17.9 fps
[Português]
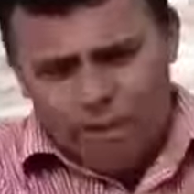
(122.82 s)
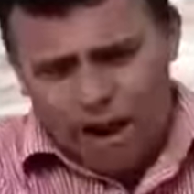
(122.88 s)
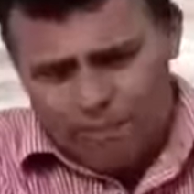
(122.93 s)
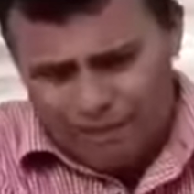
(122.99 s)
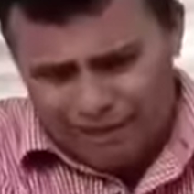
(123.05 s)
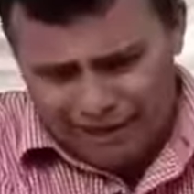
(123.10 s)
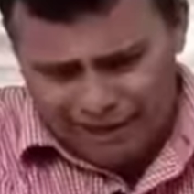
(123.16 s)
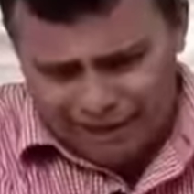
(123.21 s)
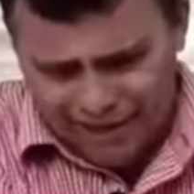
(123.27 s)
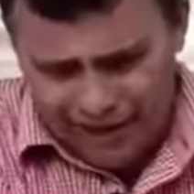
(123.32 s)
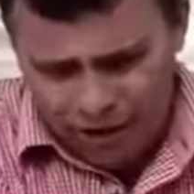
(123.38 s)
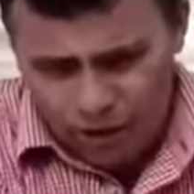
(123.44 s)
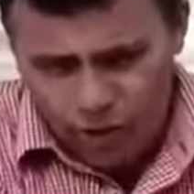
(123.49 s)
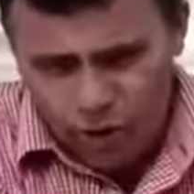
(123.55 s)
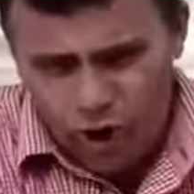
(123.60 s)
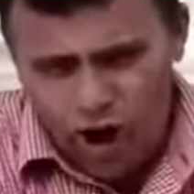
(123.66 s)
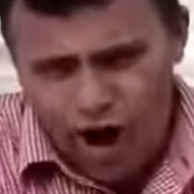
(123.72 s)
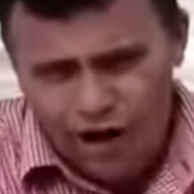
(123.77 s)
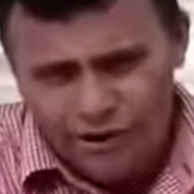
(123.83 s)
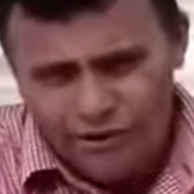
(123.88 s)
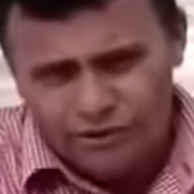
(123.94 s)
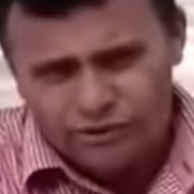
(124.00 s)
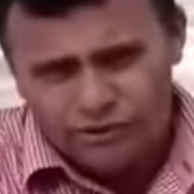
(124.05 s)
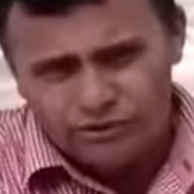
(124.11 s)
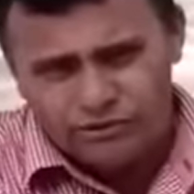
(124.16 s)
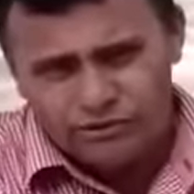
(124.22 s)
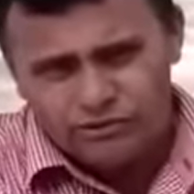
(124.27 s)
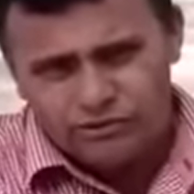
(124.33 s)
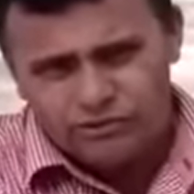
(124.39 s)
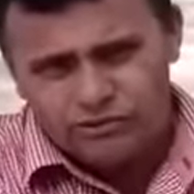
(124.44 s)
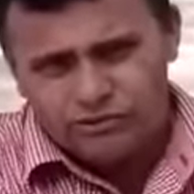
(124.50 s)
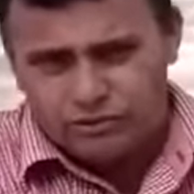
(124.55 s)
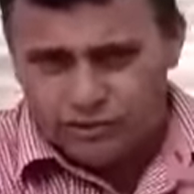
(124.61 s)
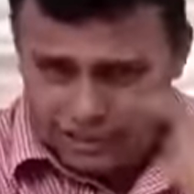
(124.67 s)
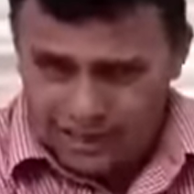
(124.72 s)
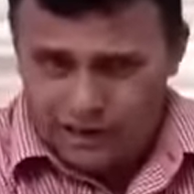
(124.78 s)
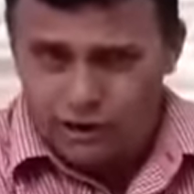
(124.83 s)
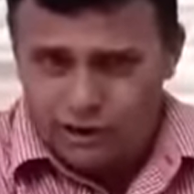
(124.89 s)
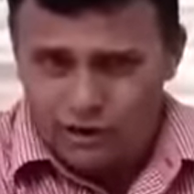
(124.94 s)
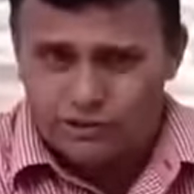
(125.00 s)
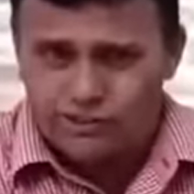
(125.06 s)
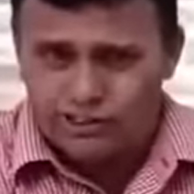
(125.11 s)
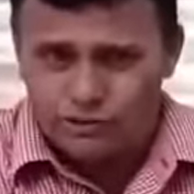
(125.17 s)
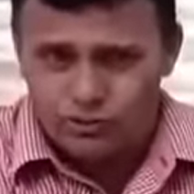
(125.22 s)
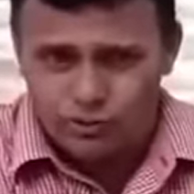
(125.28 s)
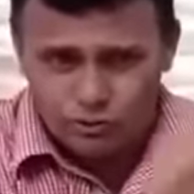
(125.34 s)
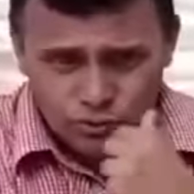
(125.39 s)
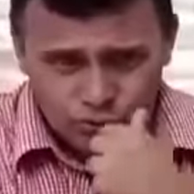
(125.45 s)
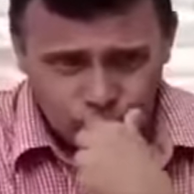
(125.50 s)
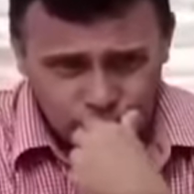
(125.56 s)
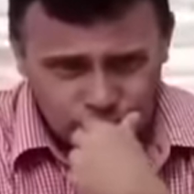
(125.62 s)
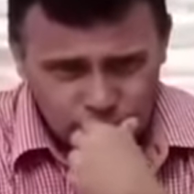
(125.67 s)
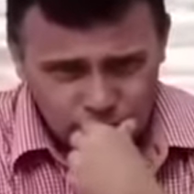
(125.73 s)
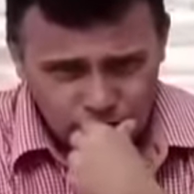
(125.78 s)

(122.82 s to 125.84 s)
Papa Gregório, Gregório II,